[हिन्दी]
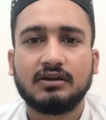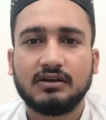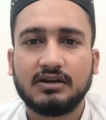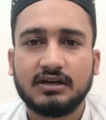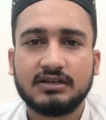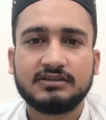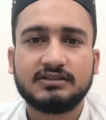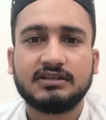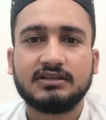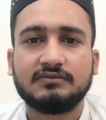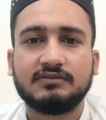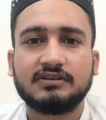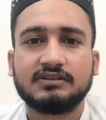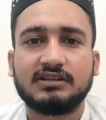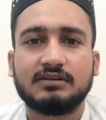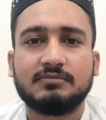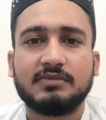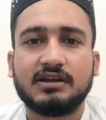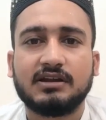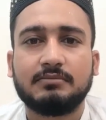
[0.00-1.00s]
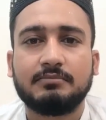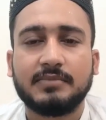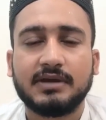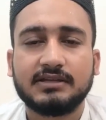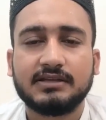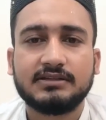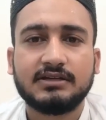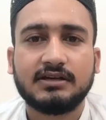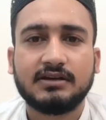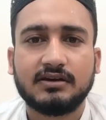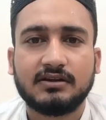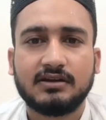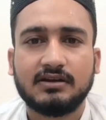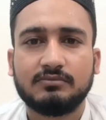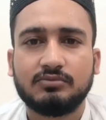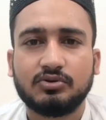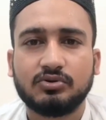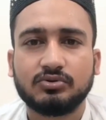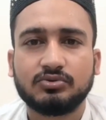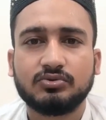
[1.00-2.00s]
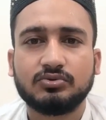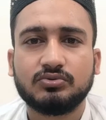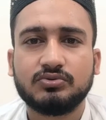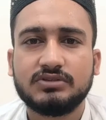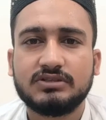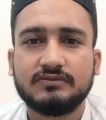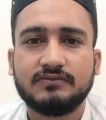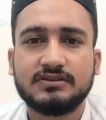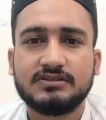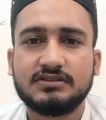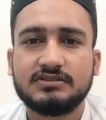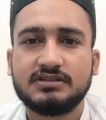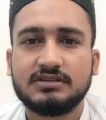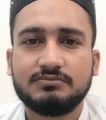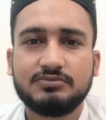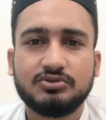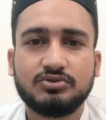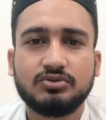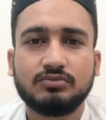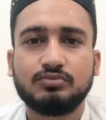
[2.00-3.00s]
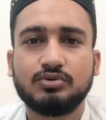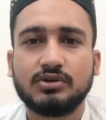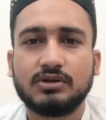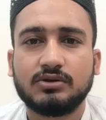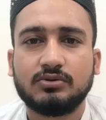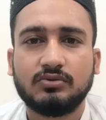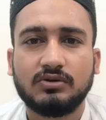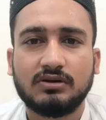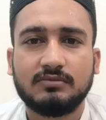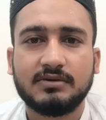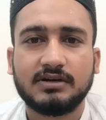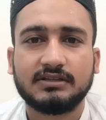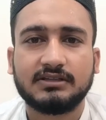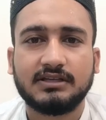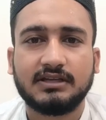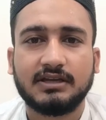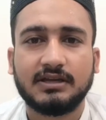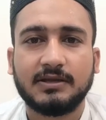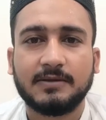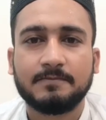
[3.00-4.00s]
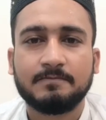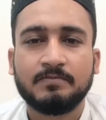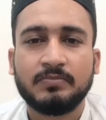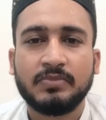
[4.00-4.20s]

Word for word: रात के वक्त हमारा मैदा ख़राब हो तो उस वजह से भी जो बुरे ख्वाब आते हैं